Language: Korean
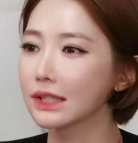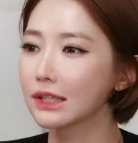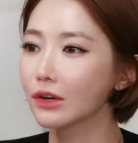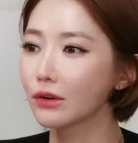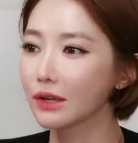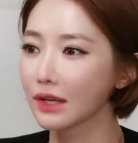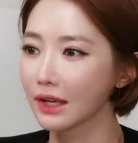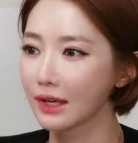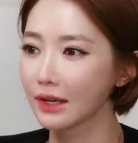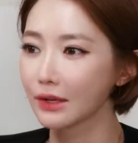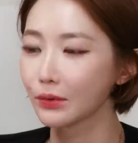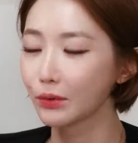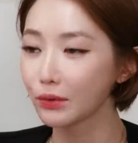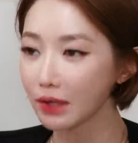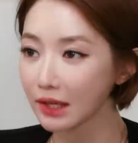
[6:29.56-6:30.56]
이렇게
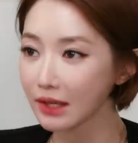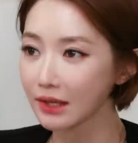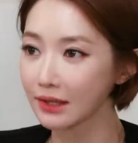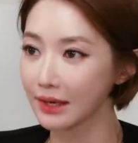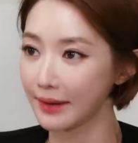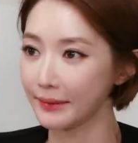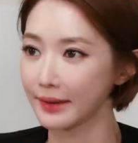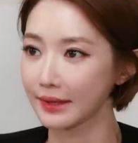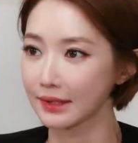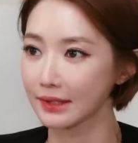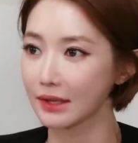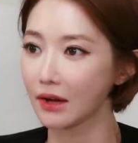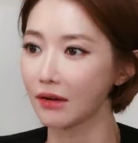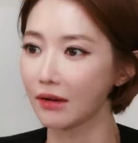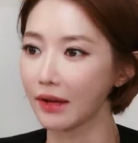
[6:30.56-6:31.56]
롤링을
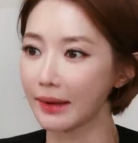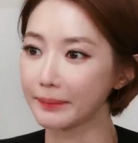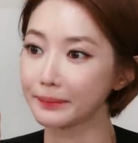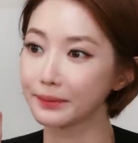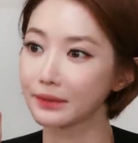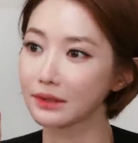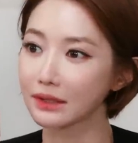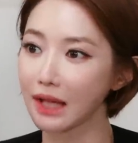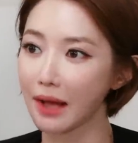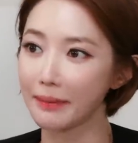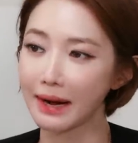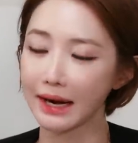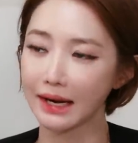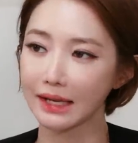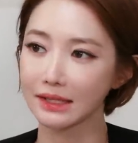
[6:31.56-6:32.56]
하면서 앰플을 다
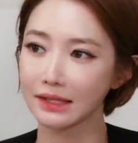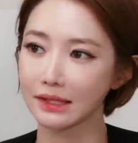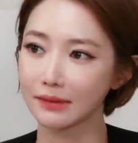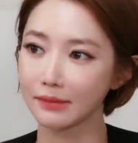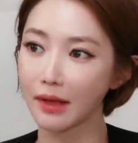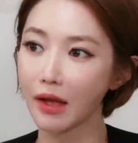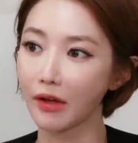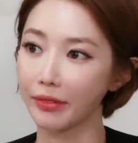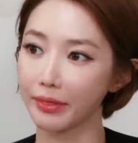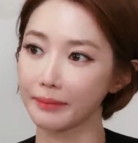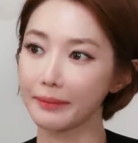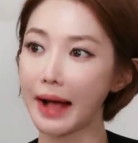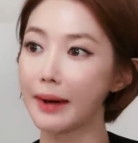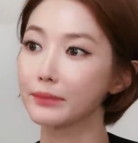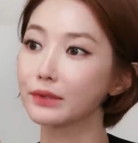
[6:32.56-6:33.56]
발랐으면
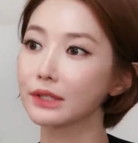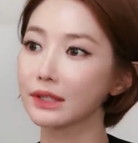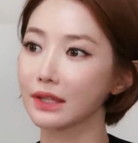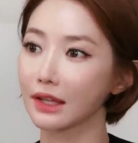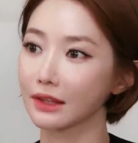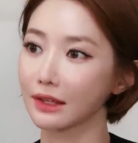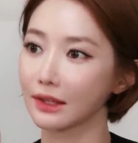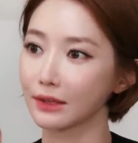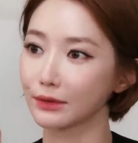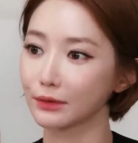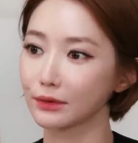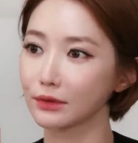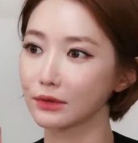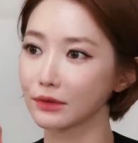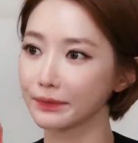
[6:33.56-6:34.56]
마무리
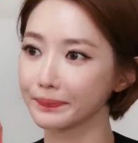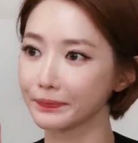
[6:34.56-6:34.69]
단계로